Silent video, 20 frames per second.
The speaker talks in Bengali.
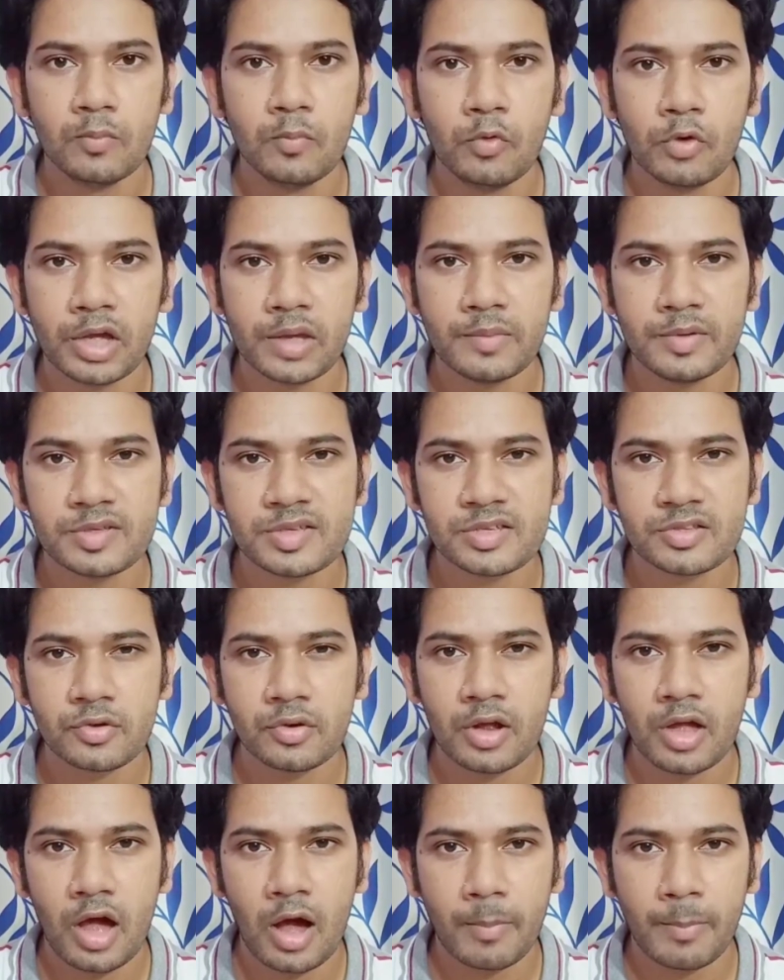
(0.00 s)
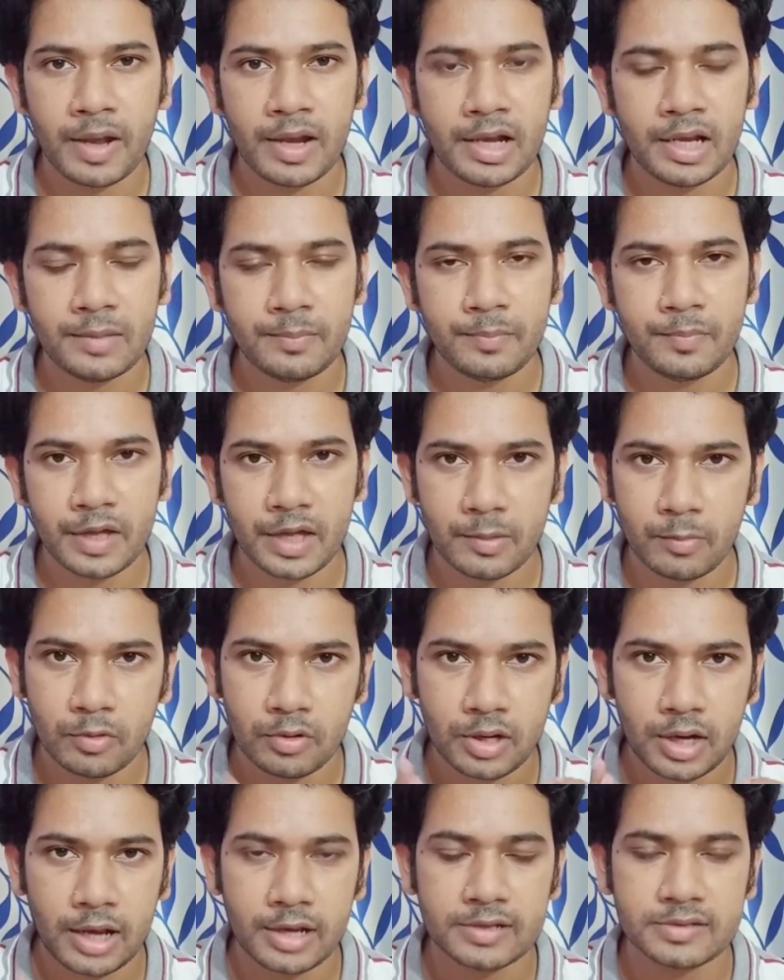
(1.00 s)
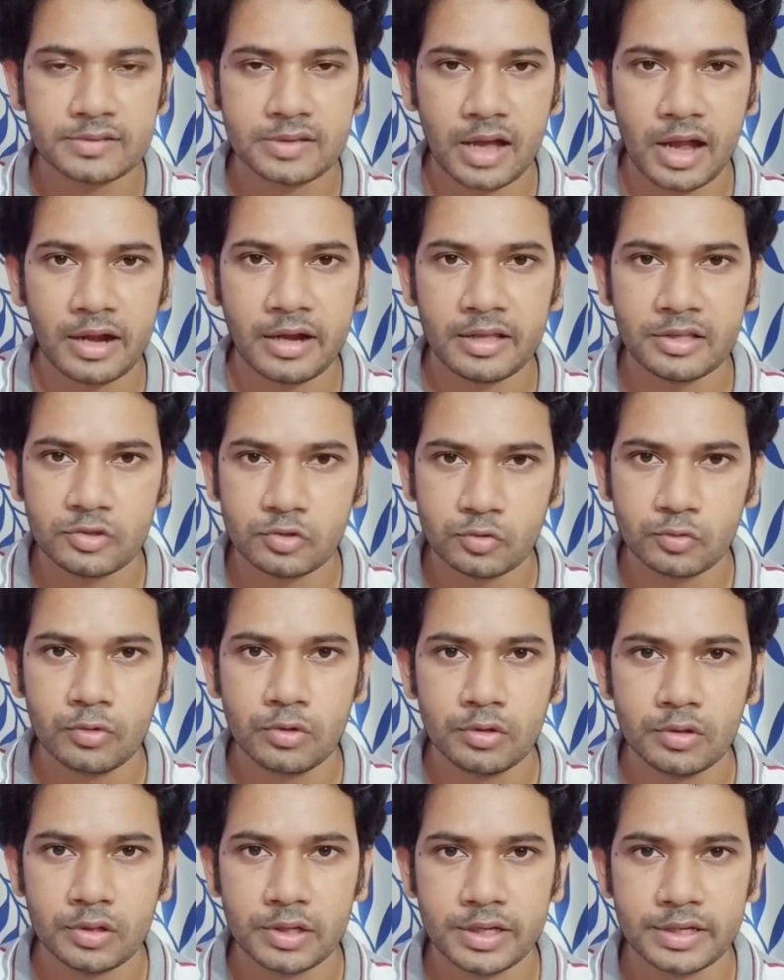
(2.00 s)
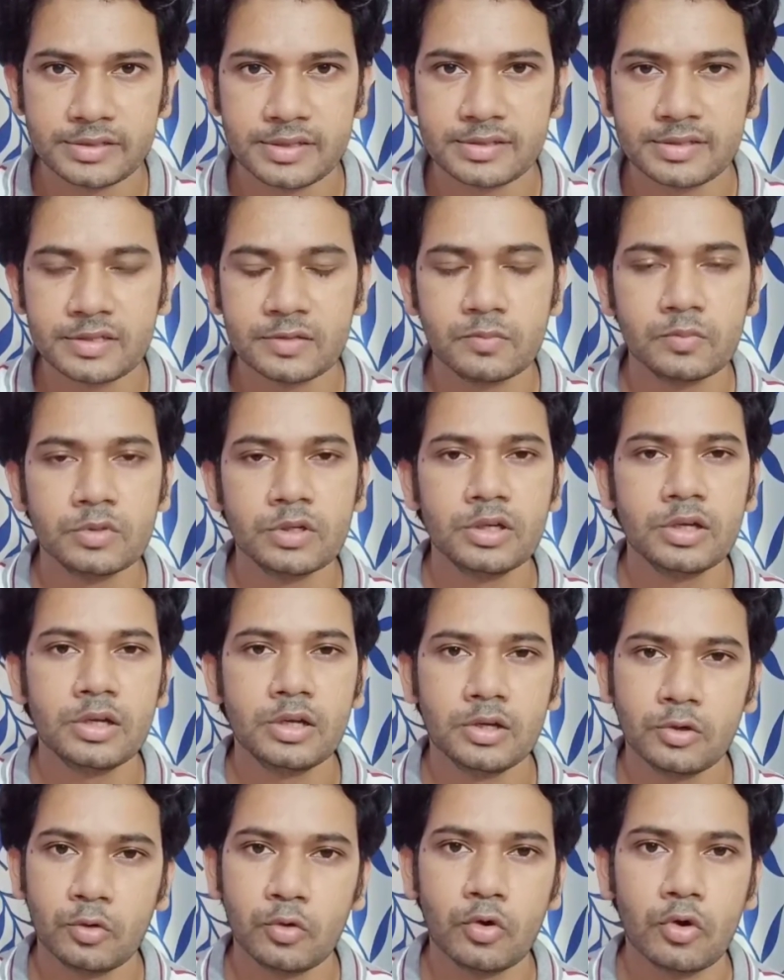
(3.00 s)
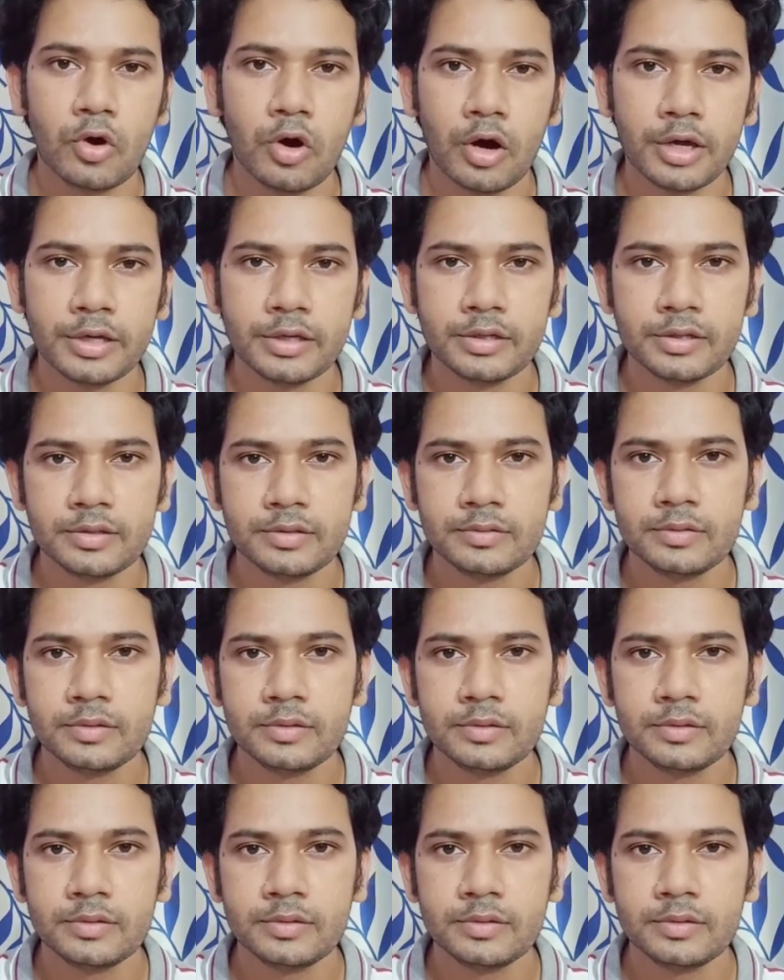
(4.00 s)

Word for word: মুখে বিশেষ করে আপার লিপ এবং গালের সাইডে চুল এক্সেসিভ গ্রো হয়